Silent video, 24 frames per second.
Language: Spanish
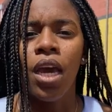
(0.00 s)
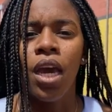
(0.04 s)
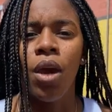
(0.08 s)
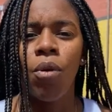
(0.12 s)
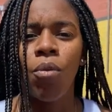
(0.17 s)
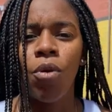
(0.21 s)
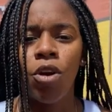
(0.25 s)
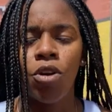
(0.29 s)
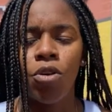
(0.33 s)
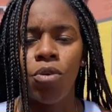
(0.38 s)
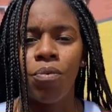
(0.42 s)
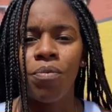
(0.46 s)
Eh,
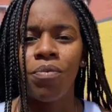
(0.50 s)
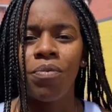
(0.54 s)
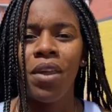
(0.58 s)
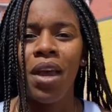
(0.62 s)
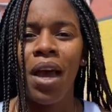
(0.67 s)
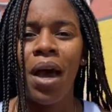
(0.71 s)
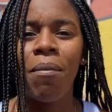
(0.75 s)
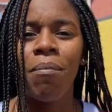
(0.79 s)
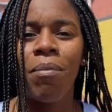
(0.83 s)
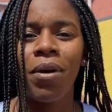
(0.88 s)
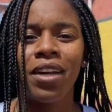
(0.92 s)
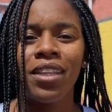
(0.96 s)
bueno,
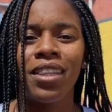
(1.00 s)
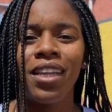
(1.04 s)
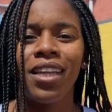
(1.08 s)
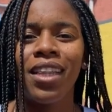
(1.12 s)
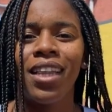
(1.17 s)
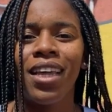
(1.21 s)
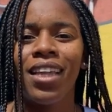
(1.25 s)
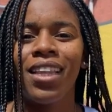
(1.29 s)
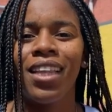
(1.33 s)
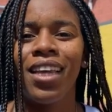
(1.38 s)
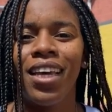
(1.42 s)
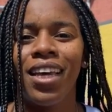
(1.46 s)
aparte
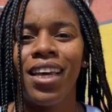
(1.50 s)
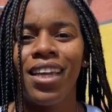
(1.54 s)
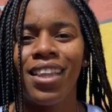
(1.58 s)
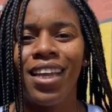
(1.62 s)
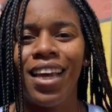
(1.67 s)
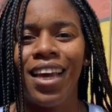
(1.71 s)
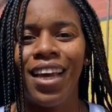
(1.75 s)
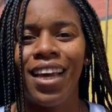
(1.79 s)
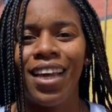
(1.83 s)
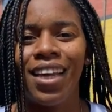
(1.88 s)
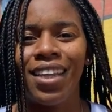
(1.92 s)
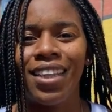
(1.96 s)

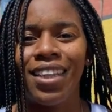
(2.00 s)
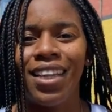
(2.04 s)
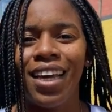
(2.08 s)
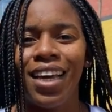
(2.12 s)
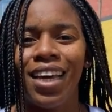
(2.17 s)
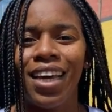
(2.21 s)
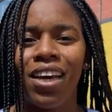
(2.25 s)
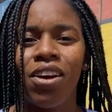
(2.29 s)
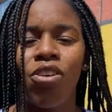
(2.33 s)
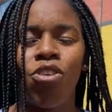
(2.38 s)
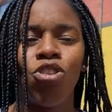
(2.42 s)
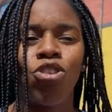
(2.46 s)

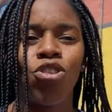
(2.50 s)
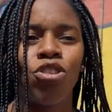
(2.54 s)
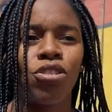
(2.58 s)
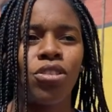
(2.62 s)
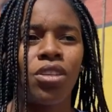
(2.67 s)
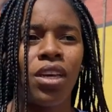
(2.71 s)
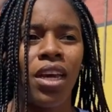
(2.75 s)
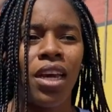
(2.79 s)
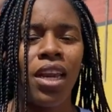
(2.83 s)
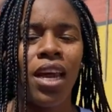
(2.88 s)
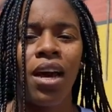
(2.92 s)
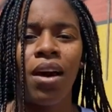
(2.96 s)
de,
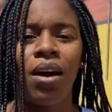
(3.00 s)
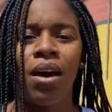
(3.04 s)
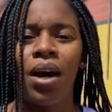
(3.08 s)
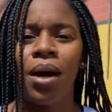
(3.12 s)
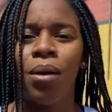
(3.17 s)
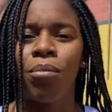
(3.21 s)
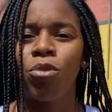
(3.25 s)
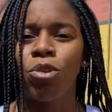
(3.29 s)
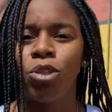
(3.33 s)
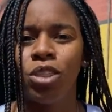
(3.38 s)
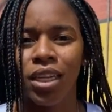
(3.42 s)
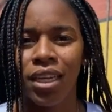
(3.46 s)
conocer
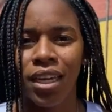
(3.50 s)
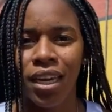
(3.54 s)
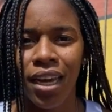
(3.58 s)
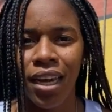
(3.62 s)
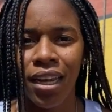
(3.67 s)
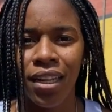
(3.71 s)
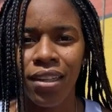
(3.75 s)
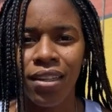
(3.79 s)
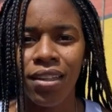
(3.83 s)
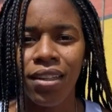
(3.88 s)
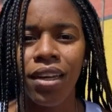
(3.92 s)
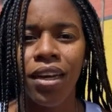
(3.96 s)
a, mucha
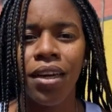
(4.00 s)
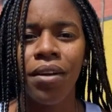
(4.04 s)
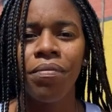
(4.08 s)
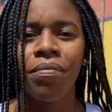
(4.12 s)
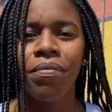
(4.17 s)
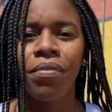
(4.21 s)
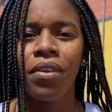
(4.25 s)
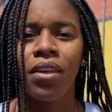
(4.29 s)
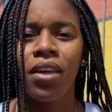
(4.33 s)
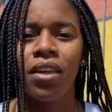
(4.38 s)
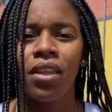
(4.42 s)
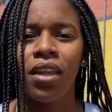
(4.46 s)
gente,
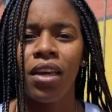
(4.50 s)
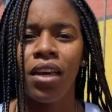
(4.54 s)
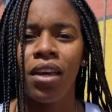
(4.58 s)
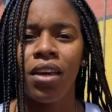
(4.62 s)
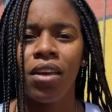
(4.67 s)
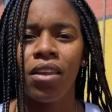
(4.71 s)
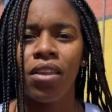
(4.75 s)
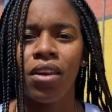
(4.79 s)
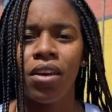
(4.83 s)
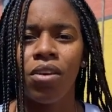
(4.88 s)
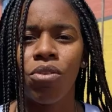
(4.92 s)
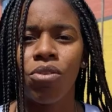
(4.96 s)

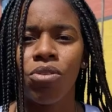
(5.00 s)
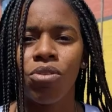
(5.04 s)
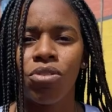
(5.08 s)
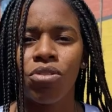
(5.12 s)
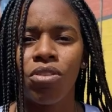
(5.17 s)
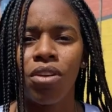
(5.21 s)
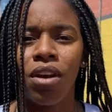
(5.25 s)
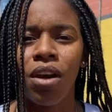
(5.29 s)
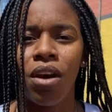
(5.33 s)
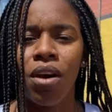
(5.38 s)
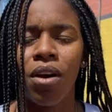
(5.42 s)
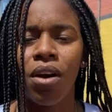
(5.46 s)
de,
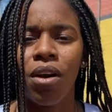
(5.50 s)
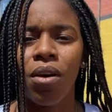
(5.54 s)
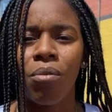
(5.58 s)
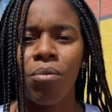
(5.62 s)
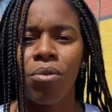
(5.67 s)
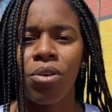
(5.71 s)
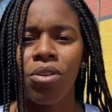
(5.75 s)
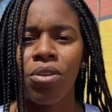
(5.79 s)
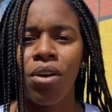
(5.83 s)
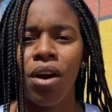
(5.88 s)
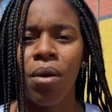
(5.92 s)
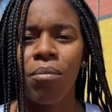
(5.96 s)
conocer a,
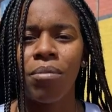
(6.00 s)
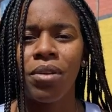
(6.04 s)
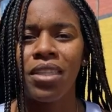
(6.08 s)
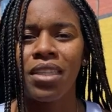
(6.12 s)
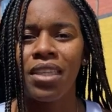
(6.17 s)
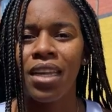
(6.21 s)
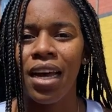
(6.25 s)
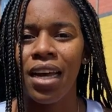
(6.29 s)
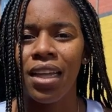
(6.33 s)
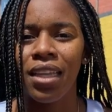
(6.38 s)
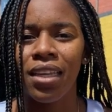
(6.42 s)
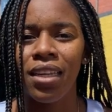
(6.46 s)
buenas
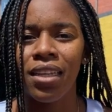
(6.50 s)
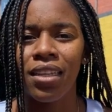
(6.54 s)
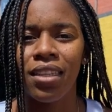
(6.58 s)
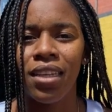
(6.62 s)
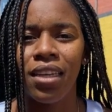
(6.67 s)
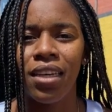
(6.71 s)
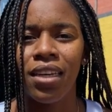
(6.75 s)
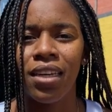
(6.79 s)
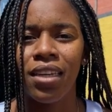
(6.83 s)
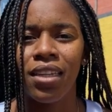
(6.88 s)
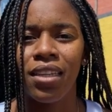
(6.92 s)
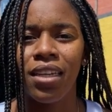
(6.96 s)
amistades
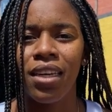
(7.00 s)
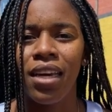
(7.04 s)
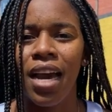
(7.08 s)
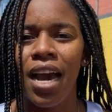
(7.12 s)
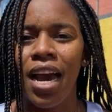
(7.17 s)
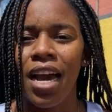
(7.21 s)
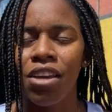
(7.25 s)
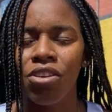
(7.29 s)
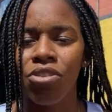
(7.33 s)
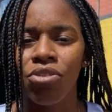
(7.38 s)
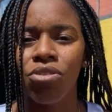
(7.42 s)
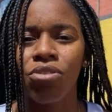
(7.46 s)
de,
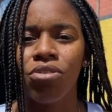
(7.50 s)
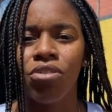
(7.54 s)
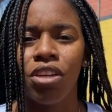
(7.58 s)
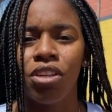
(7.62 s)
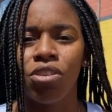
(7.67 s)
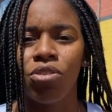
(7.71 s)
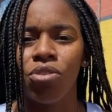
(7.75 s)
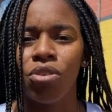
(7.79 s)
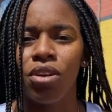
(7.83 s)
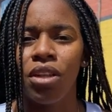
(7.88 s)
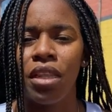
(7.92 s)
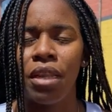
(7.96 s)
años
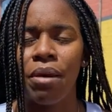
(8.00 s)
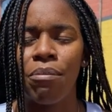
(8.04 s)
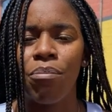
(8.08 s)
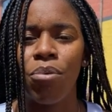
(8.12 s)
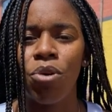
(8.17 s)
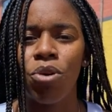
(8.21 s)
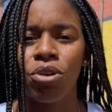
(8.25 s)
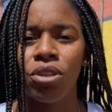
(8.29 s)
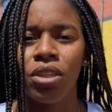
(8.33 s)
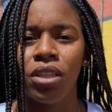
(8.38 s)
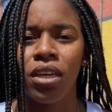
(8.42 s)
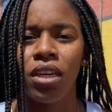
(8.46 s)
dentro del
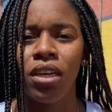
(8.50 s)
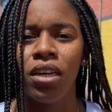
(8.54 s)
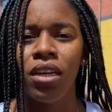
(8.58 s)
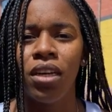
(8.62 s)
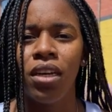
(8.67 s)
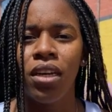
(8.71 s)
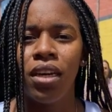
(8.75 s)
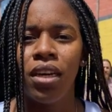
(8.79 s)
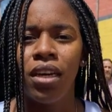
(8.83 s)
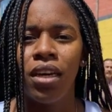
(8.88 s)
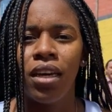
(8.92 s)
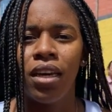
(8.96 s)
deporte,
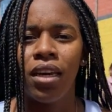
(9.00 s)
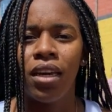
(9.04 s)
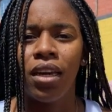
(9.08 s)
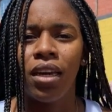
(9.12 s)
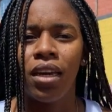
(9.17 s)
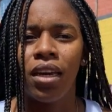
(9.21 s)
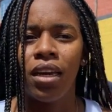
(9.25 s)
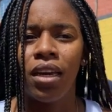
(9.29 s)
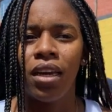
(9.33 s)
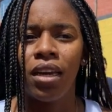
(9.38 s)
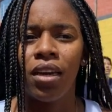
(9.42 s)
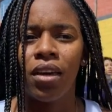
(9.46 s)

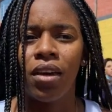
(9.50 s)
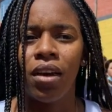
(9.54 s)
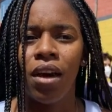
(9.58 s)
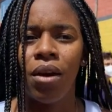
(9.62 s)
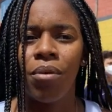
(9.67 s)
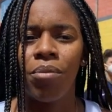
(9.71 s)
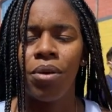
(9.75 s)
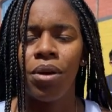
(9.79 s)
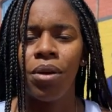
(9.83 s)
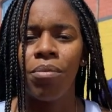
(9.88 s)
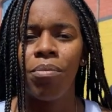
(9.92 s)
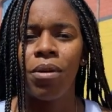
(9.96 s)
eh,
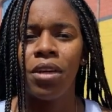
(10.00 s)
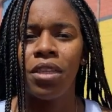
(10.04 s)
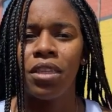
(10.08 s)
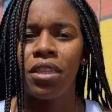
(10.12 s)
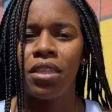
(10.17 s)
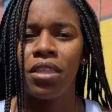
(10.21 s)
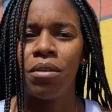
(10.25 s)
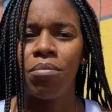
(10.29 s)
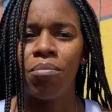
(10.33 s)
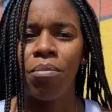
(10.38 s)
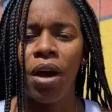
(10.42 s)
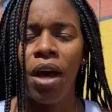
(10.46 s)
haber
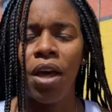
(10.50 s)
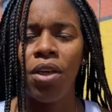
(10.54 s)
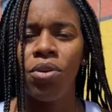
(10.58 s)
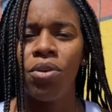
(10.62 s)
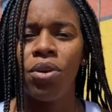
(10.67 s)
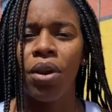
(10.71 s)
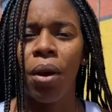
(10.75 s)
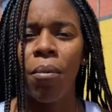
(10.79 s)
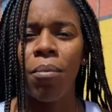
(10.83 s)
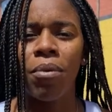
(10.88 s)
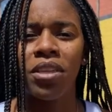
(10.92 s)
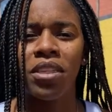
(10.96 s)
participado
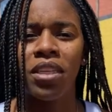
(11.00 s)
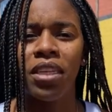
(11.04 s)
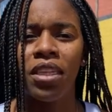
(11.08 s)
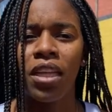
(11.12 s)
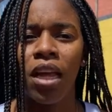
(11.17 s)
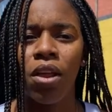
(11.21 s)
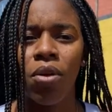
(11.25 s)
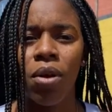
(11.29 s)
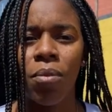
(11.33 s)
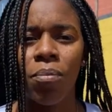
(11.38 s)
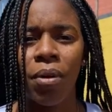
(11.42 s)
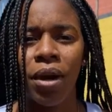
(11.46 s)
y
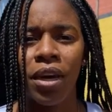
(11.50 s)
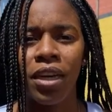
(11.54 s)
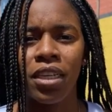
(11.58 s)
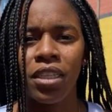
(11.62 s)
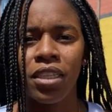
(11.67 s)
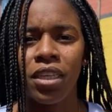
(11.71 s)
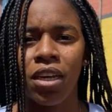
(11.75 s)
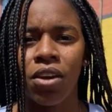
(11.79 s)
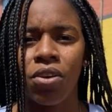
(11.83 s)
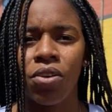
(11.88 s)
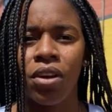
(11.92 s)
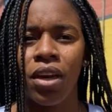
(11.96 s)
representado al
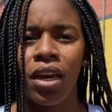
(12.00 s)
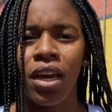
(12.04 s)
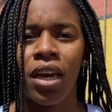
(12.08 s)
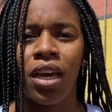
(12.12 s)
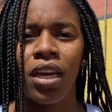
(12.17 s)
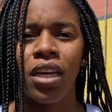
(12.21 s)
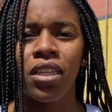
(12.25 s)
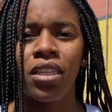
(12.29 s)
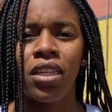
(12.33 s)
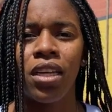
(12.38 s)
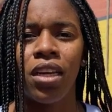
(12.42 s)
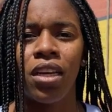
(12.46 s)
país creo
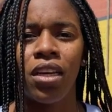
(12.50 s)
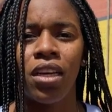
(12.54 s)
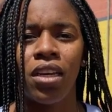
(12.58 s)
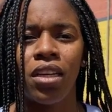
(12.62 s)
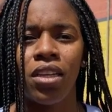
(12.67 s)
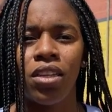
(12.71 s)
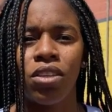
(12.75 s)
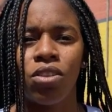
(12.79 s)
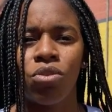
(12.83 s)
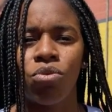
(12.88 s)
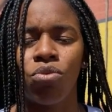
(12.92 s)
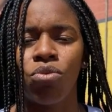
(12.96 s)
que es,
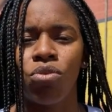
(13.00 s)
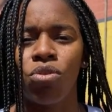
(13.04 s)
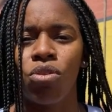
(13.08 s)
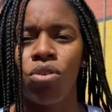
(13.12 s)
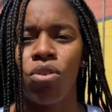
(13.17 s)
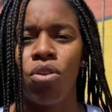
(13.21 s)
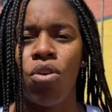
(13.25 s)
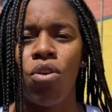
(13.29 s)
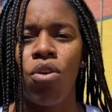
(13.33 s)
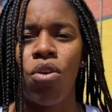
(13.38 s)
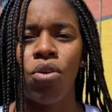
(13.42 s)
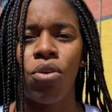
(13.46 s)
eh, es uno
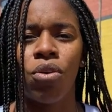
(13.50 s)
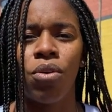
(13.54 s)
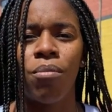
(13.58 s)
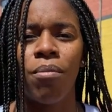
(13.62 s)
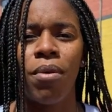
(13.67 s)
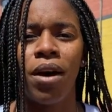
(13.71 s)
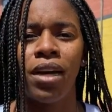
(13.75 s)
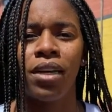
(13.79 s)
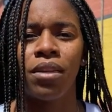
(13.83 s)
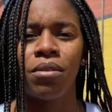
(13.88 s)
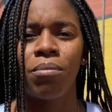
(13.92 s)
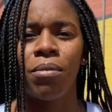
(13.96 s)
de los logros
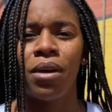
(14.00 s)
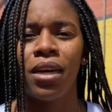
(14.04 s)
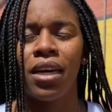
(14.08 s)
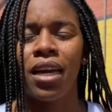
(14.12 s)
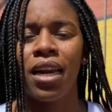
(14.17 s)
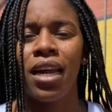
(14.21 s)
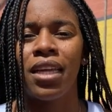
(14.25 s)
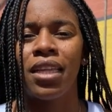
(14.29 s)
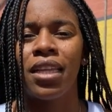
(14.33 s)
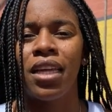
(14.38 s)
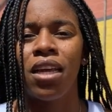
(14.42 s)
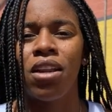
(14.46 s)
más,
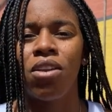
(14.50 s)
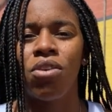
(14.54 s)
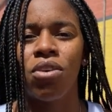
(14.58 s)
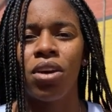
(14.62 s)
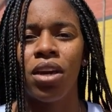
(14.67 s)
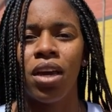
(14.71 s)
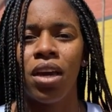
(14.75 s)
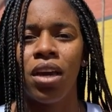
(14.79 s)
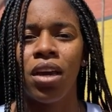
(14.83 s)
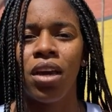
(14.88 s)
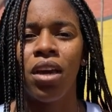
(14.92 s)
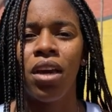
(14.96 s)
grandes y
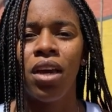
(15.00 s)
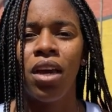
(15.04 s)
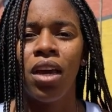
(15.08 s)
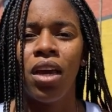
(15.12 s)
lo que